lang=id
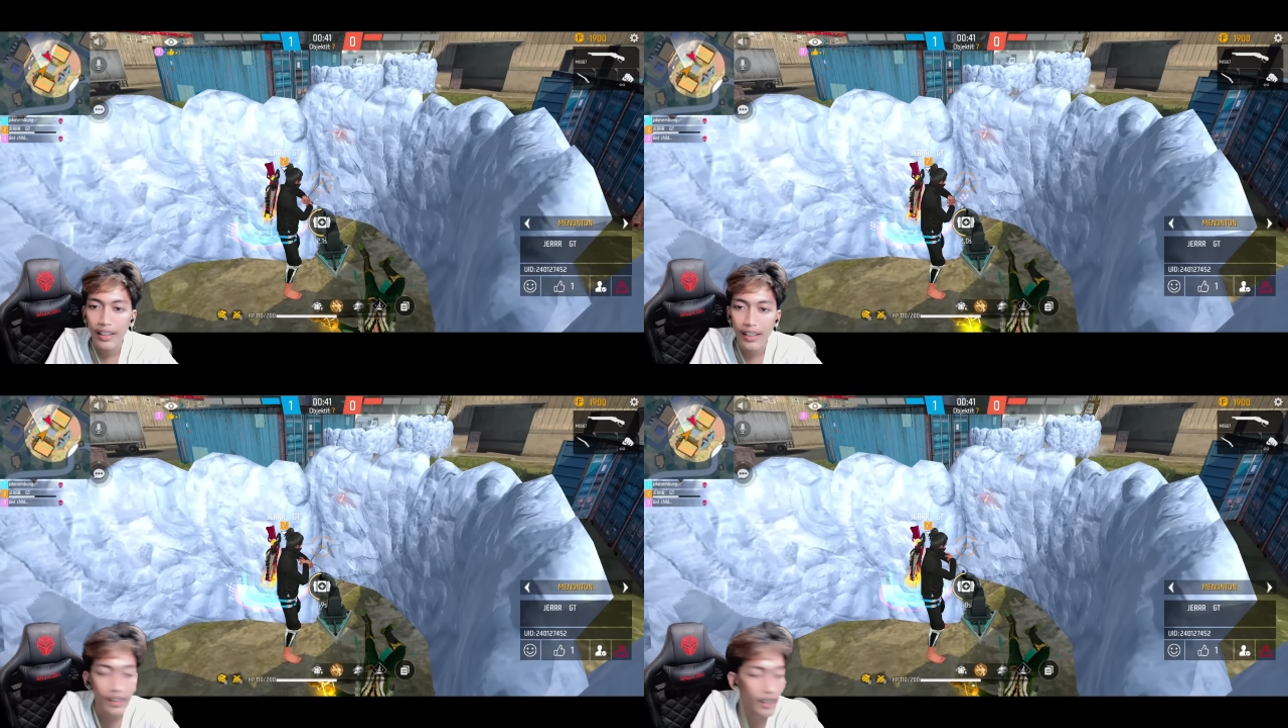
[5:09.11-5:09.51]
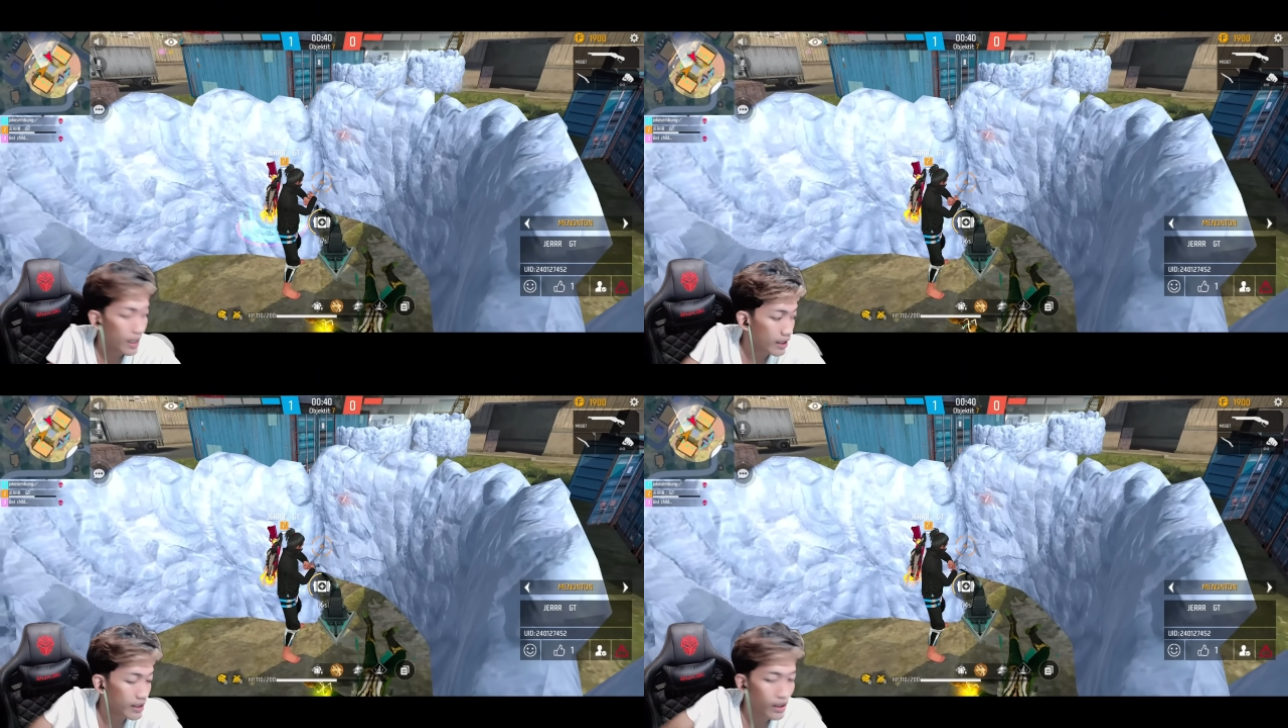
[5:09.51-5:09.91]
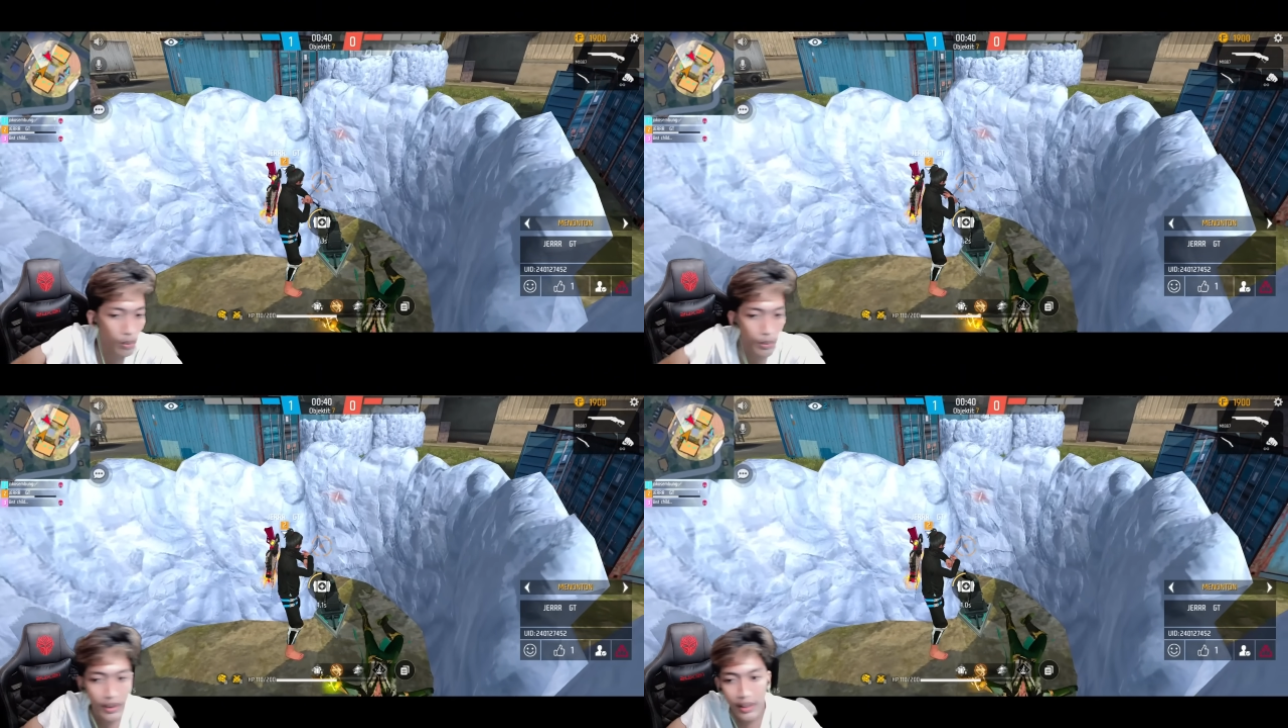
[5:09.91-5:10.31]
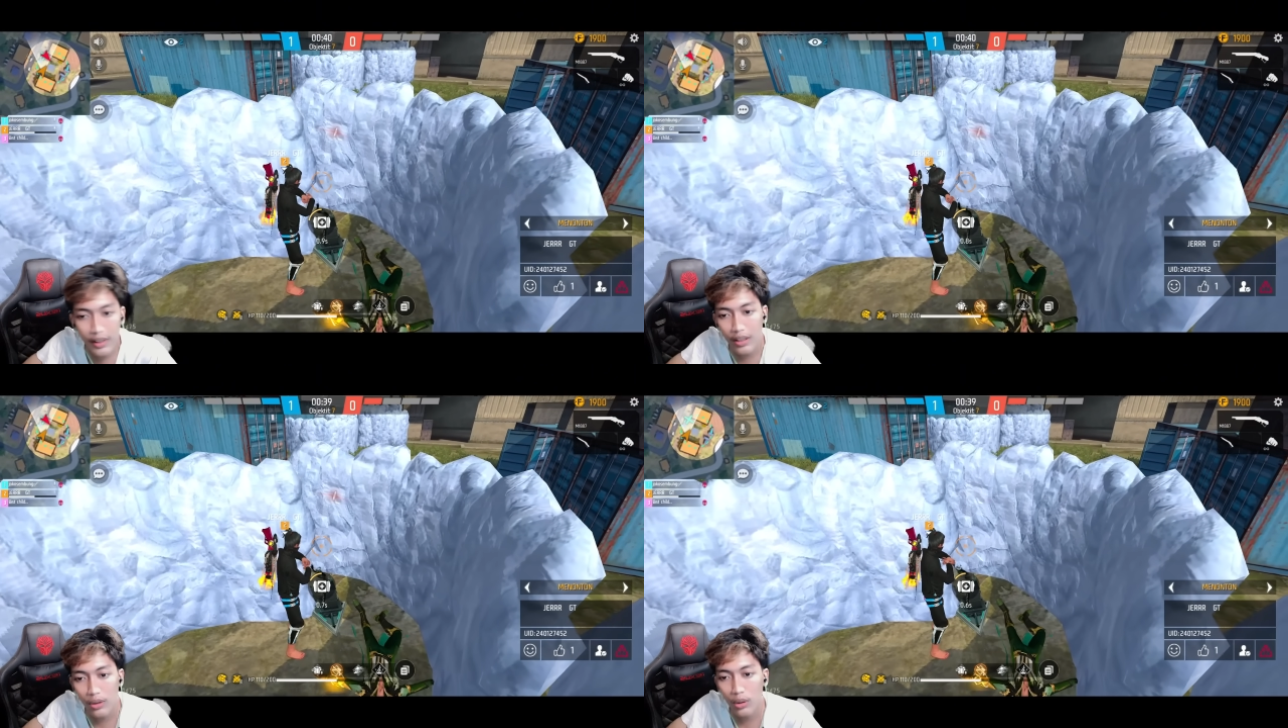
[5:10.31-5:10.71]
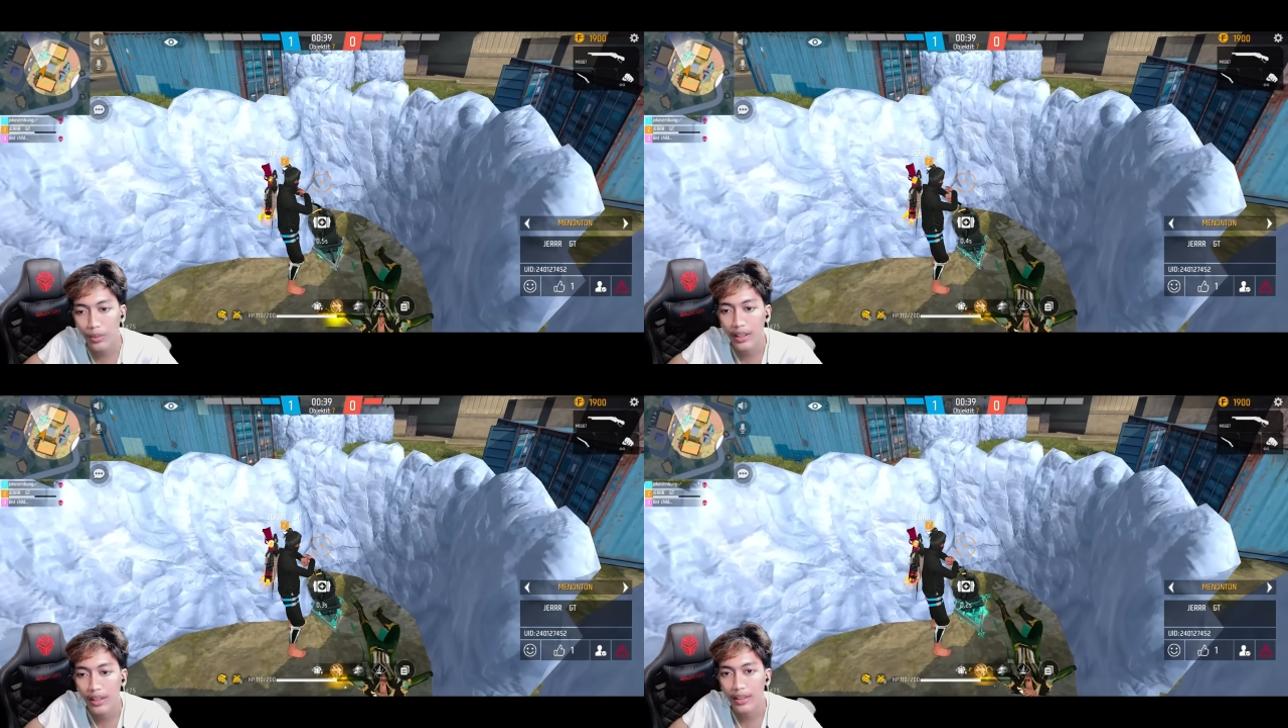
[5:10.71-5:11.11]
Ini Jer, ini officer G
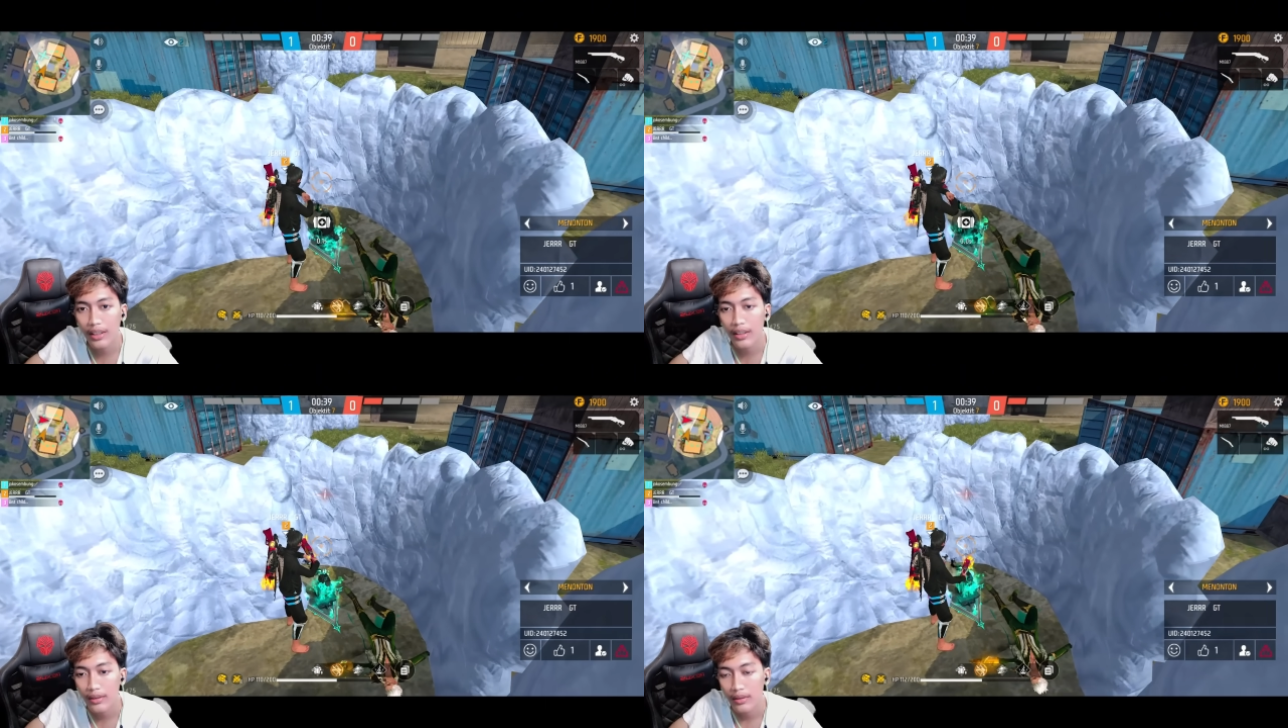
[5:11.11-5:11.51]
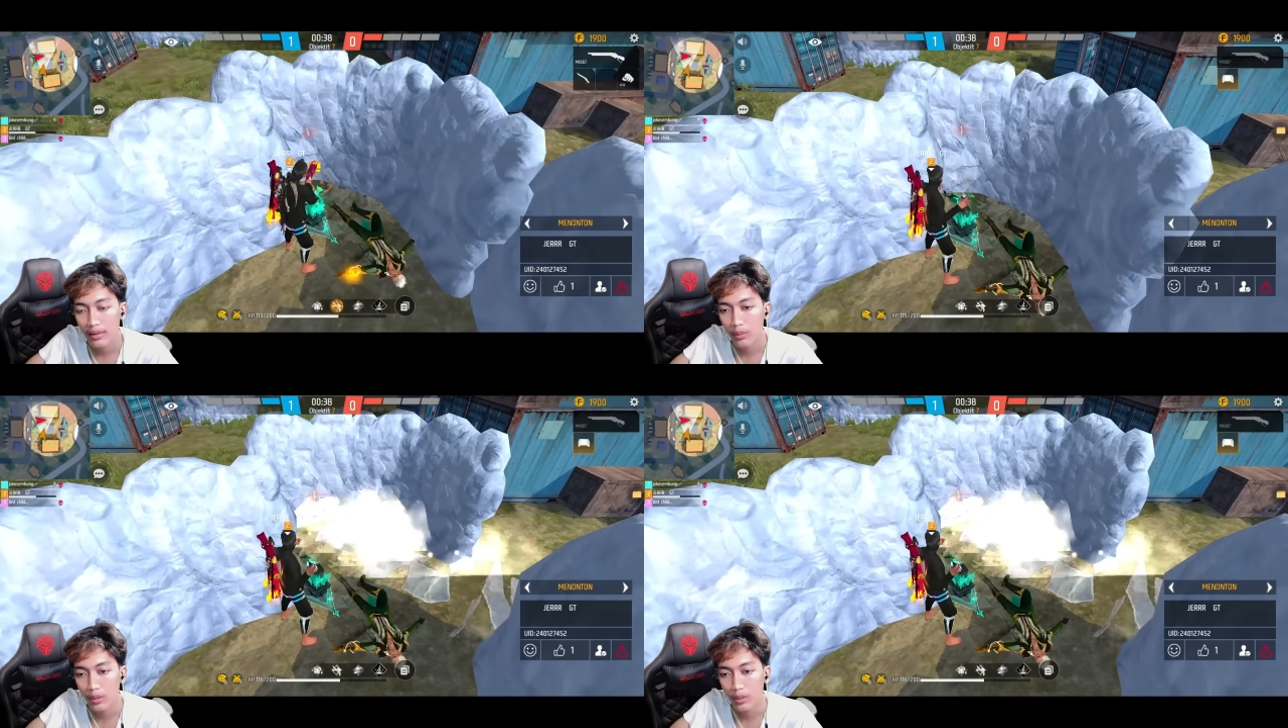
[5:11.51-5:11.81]
troops ya guys ya. Di